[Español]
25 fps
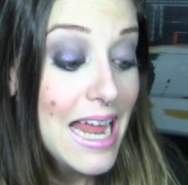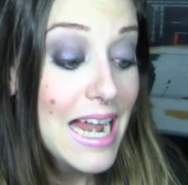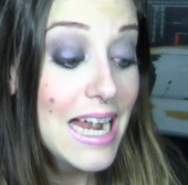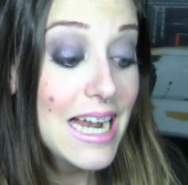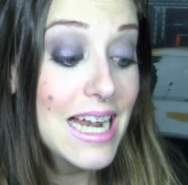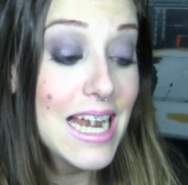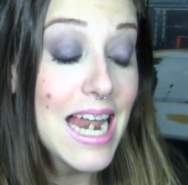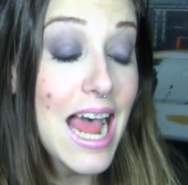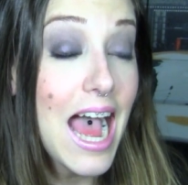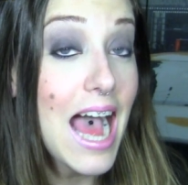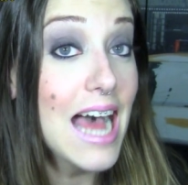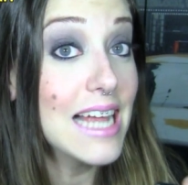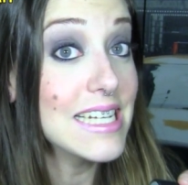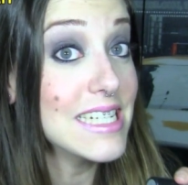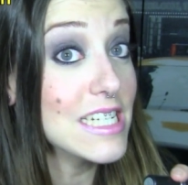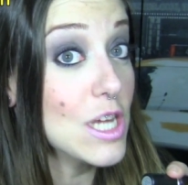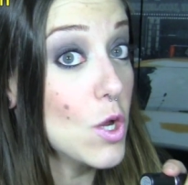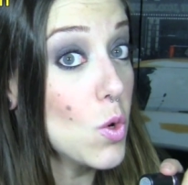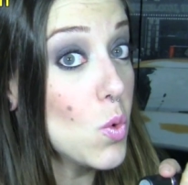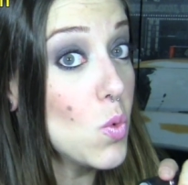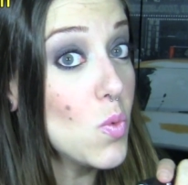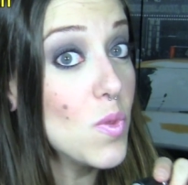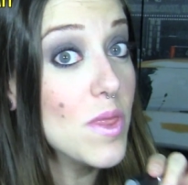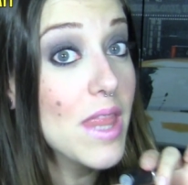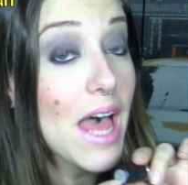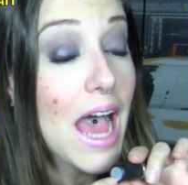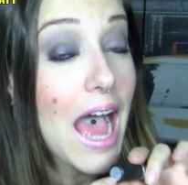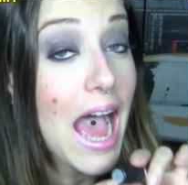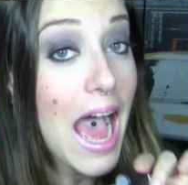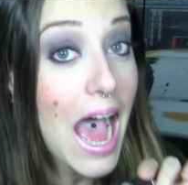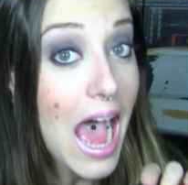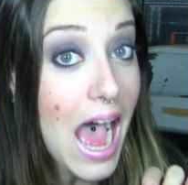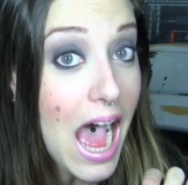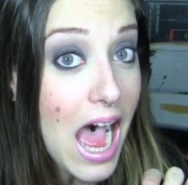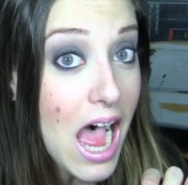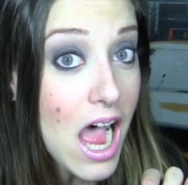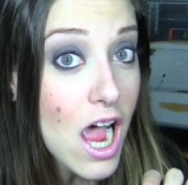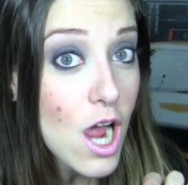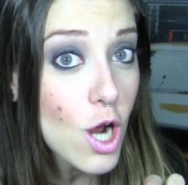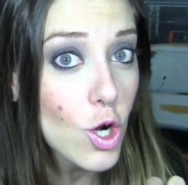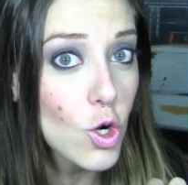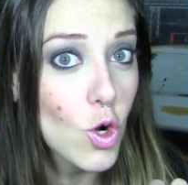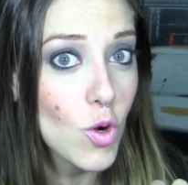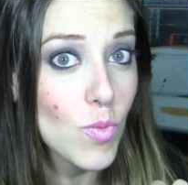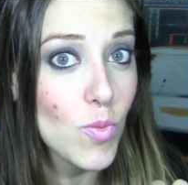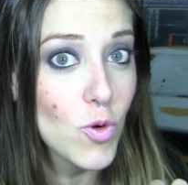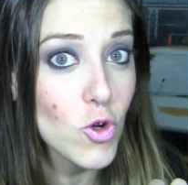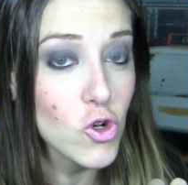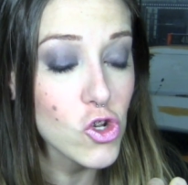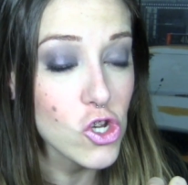la segunda A,
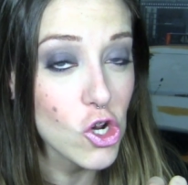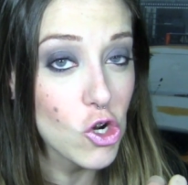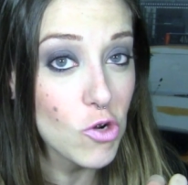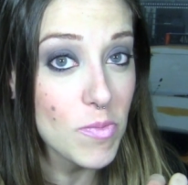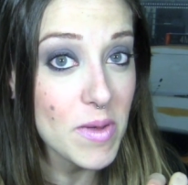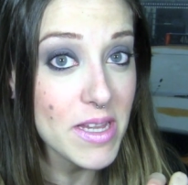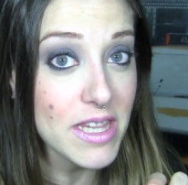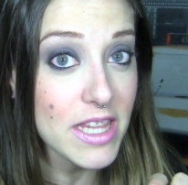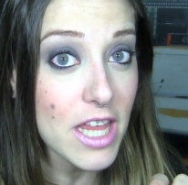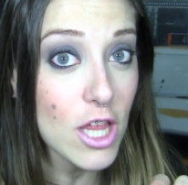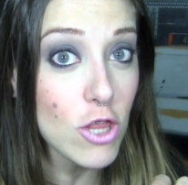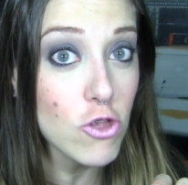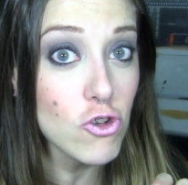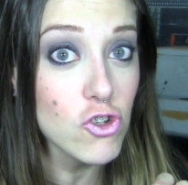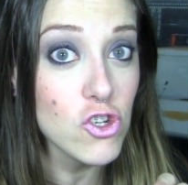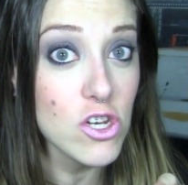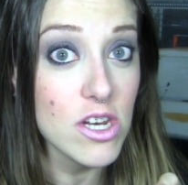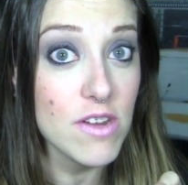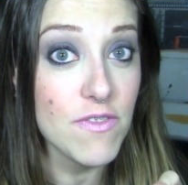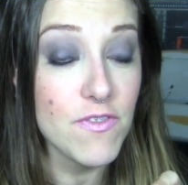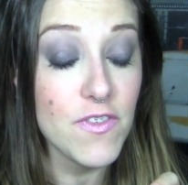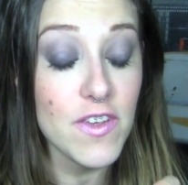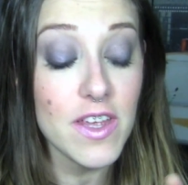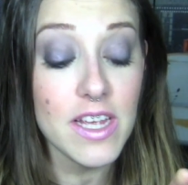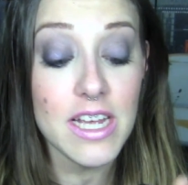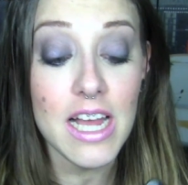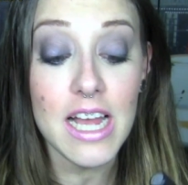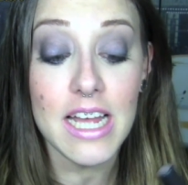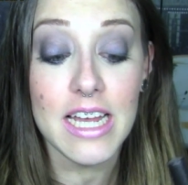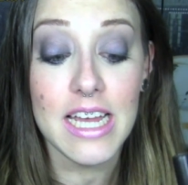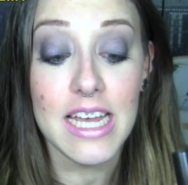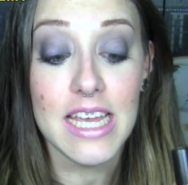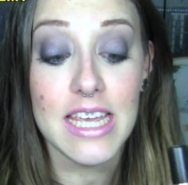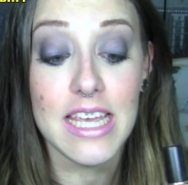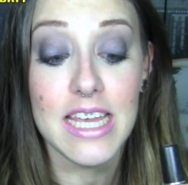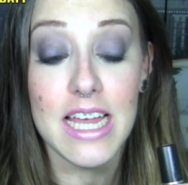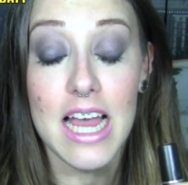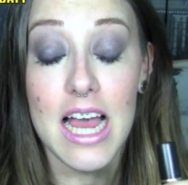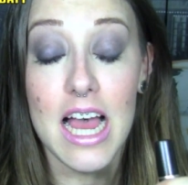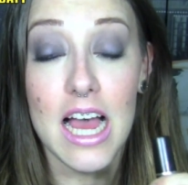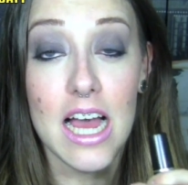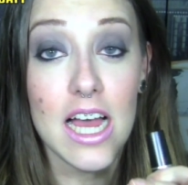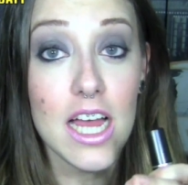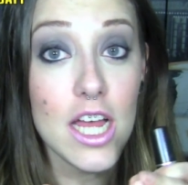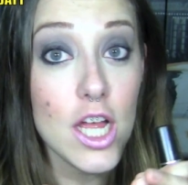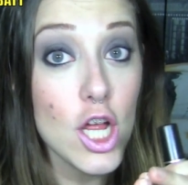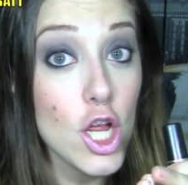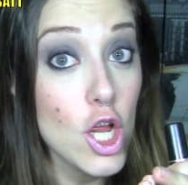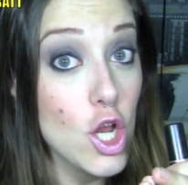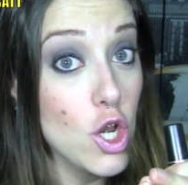como os he comentado, significa que ya
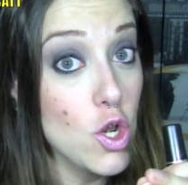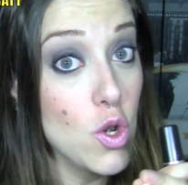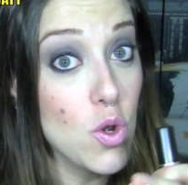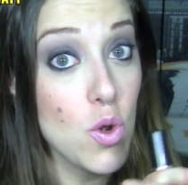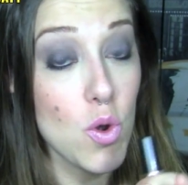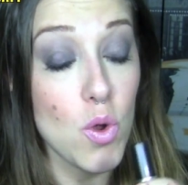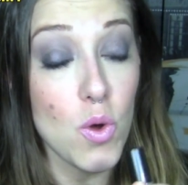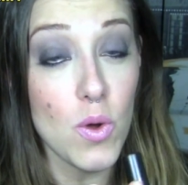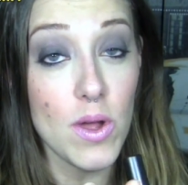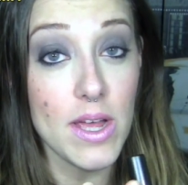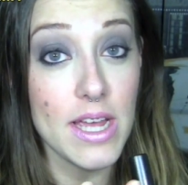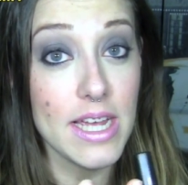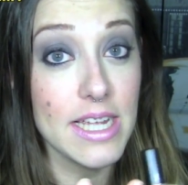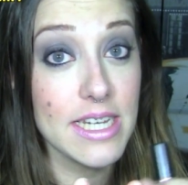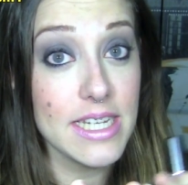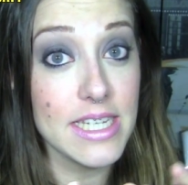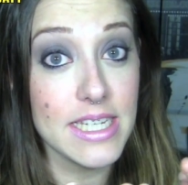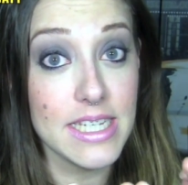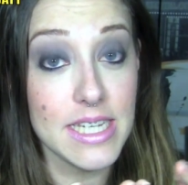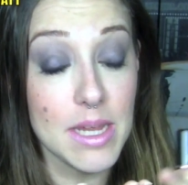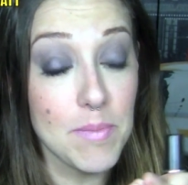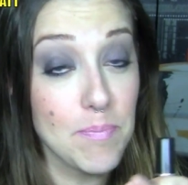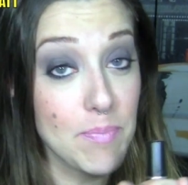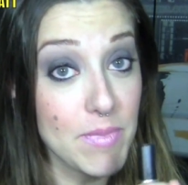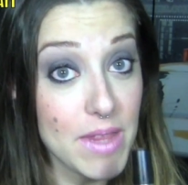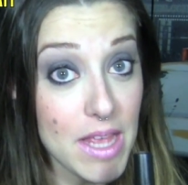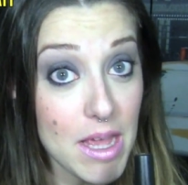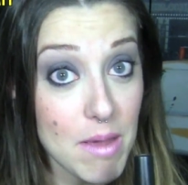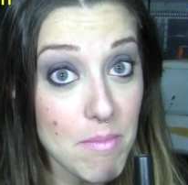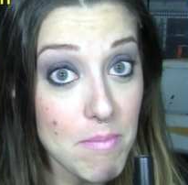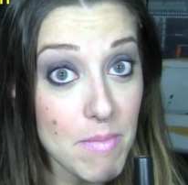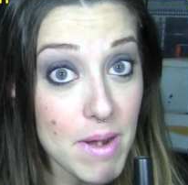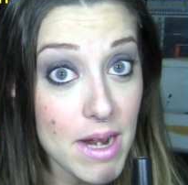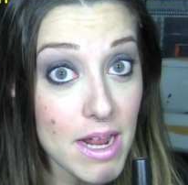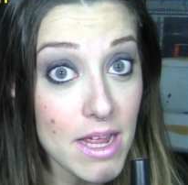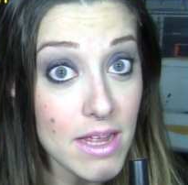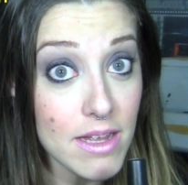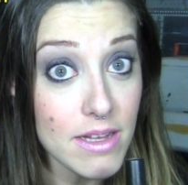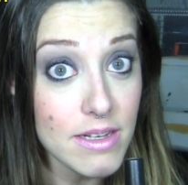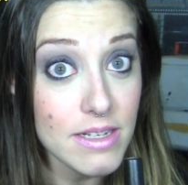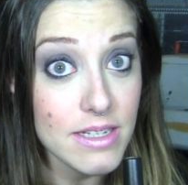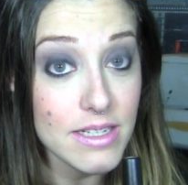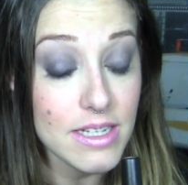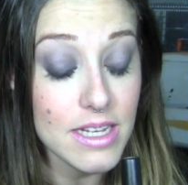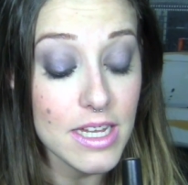no es septiembre,